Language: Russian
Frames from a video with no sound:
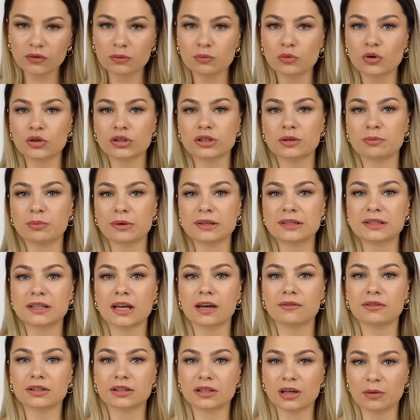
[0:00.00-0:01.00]
вы можете
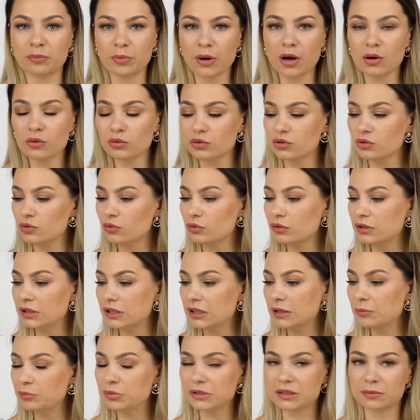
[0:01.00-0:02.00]
поставить на паузу
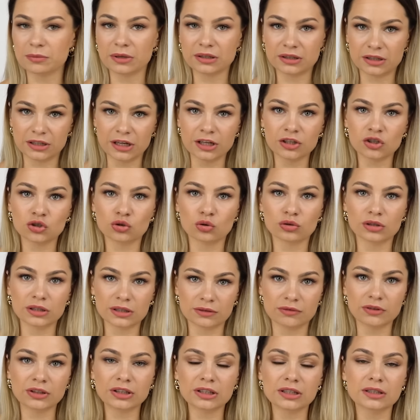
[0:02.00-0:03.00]
и посмотреть, что
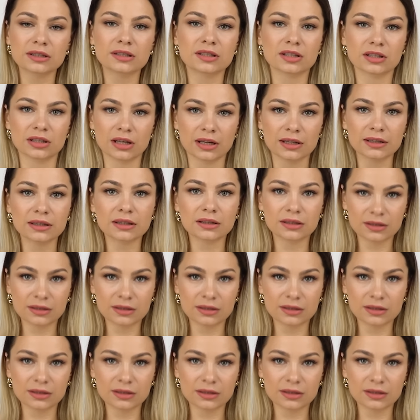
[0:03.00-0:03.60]
действительно цена